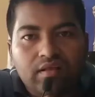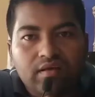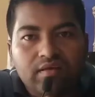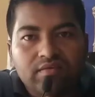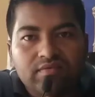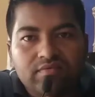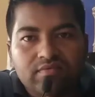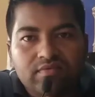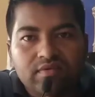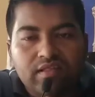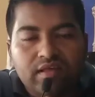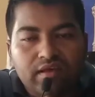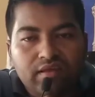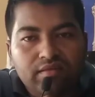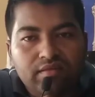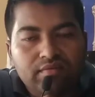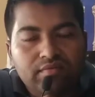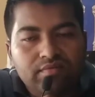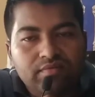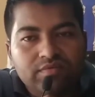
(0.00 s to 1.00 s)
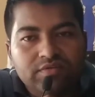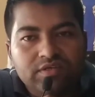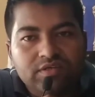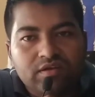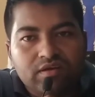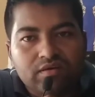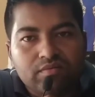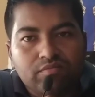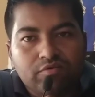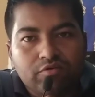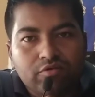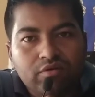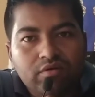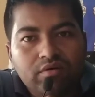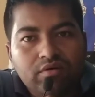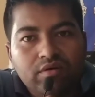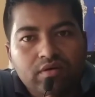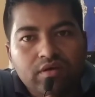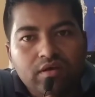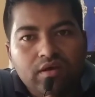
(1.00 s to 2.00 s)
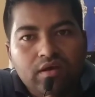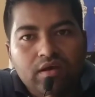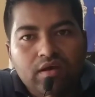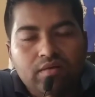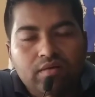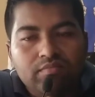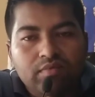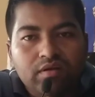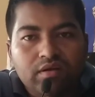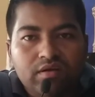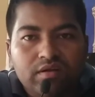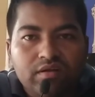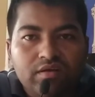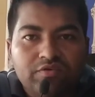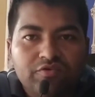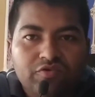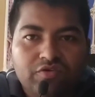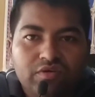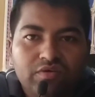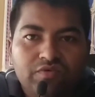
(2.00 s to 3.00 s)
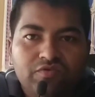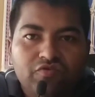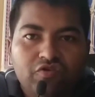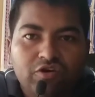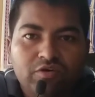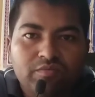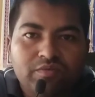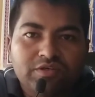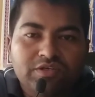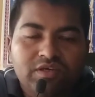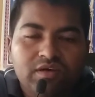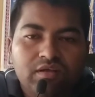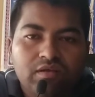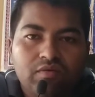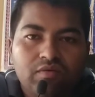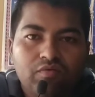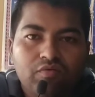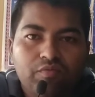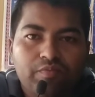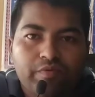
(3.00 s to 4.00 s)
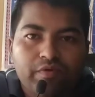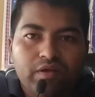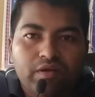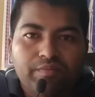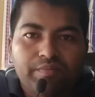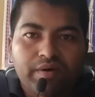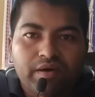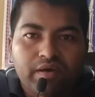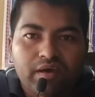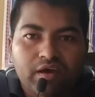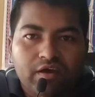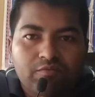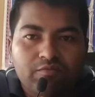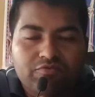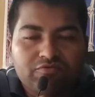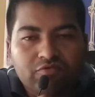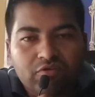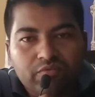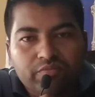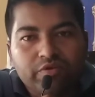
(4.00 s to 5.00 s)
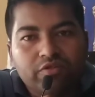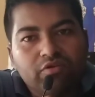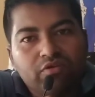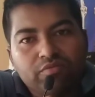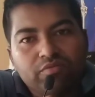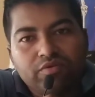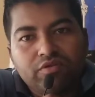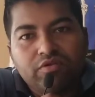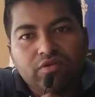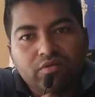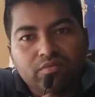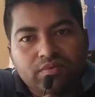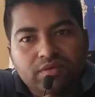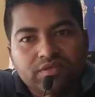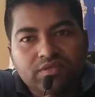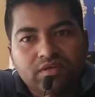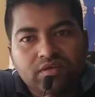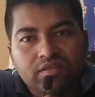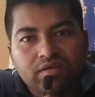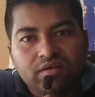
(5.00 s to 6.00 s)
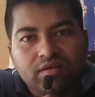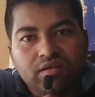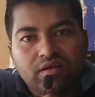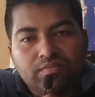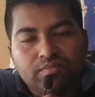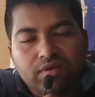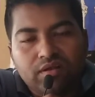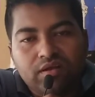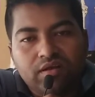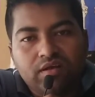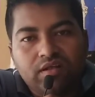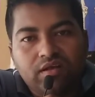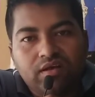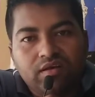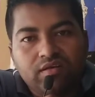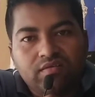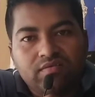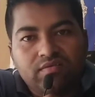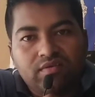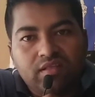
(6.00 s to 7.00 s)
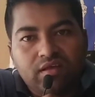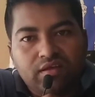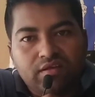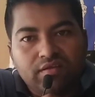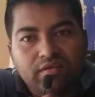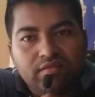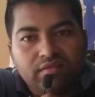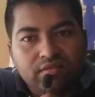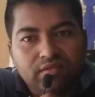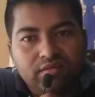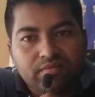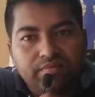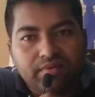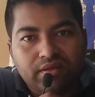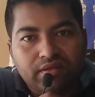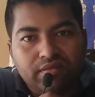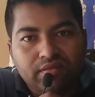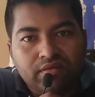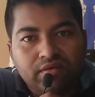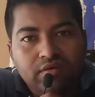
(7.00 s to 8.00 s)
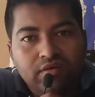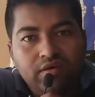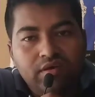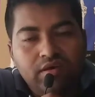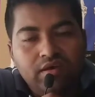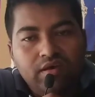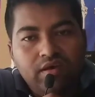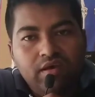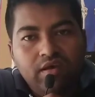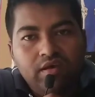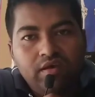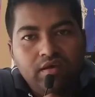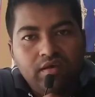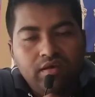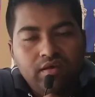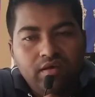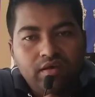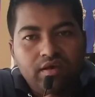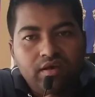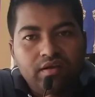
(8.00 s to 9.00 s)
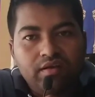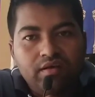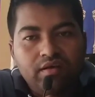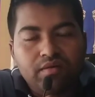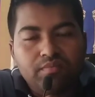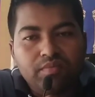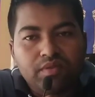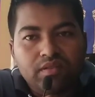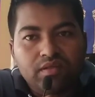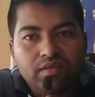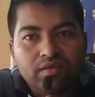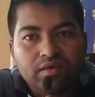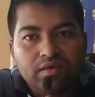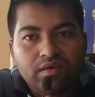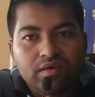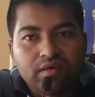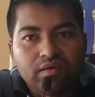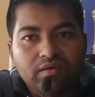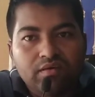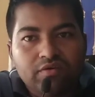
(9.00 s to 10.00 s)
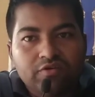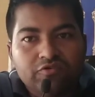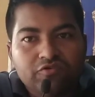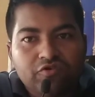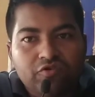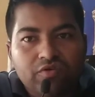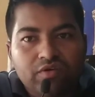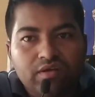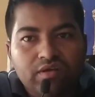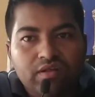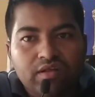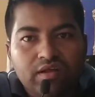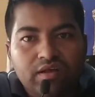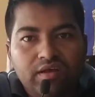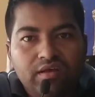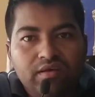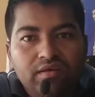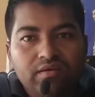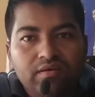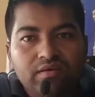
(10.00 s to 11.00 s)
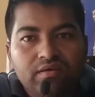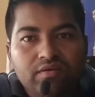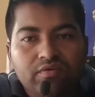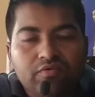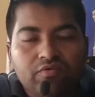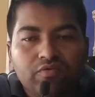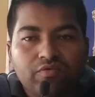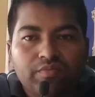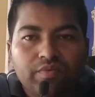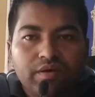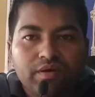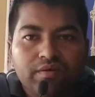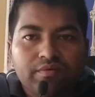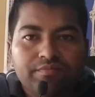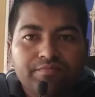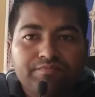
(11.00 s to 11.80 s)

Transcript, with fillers: রাইস স্যালাইন যেটাকে বলে আপনারা এটা যদি ছয় মাসের উপরে বা এক বছরের ভিতরে ভিতরে বাচ্চাদের আপনারা রাইস স্যালাইনটা দিতে পারেন এটা আপনাদেরকে শরীরে খুবই